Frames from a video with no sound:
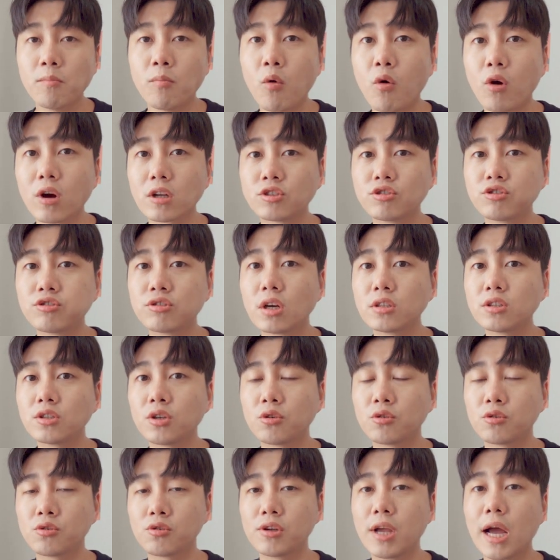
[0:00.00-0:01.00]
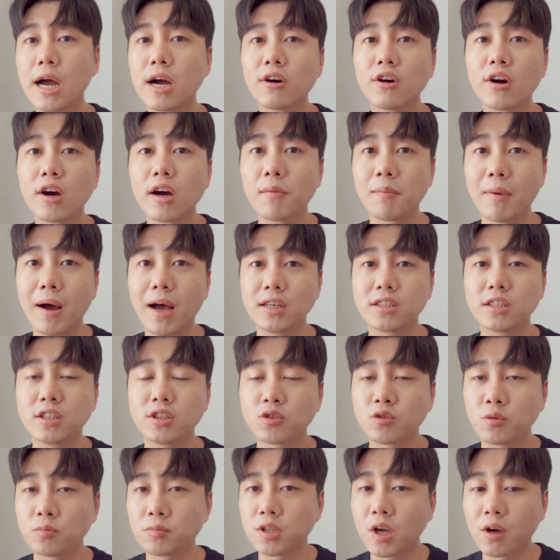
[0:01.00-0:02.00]
뭔가 추가적으로 향과
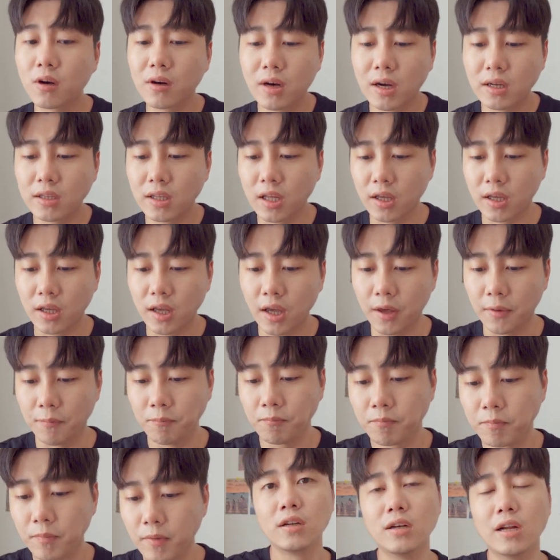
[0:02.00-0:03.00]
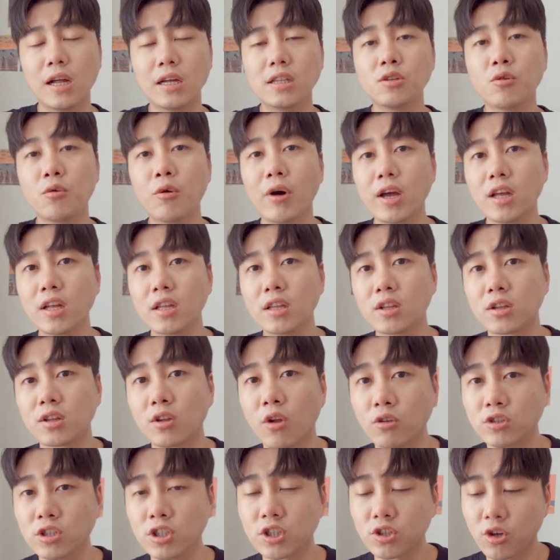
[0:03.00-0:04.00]
맛이 좀 첨가된 게 레드 와인
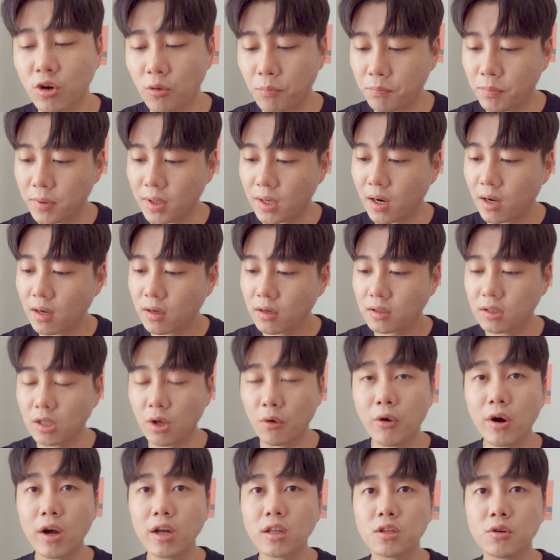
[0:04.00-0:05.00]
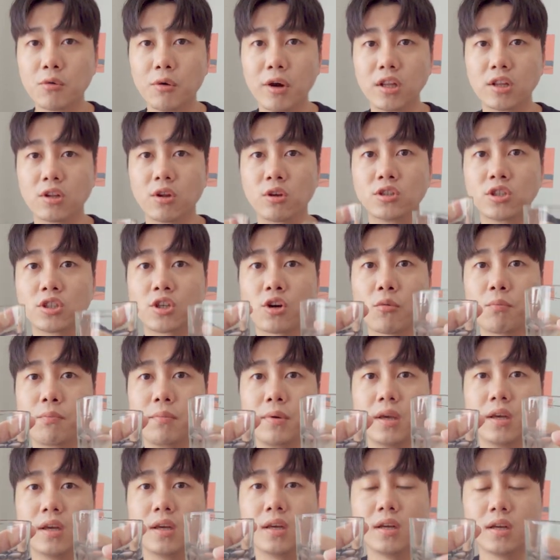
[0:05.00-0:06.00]
더치커피랑 네, 화이트 와인
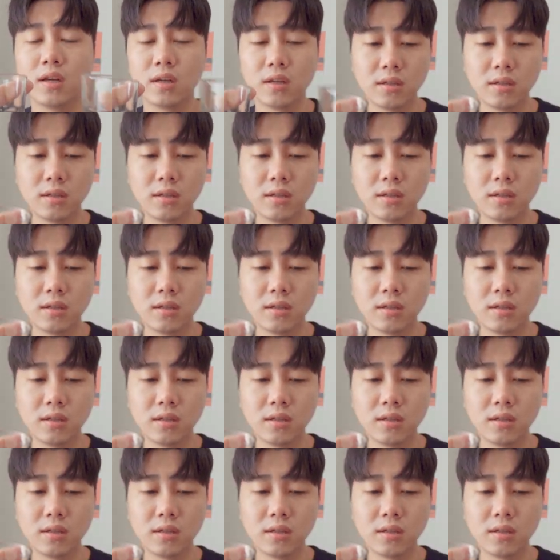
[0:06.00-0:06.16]
더치커피